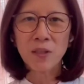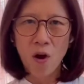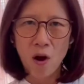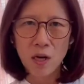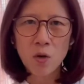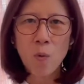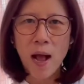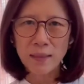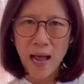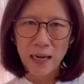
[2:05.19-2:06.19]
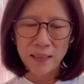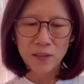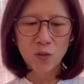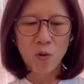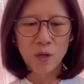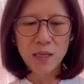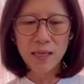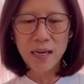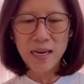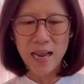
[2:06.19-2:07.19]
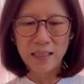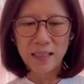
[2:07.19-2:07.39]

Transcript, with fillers: เกาะและขวางทางเดินของเลือดนั่นเอง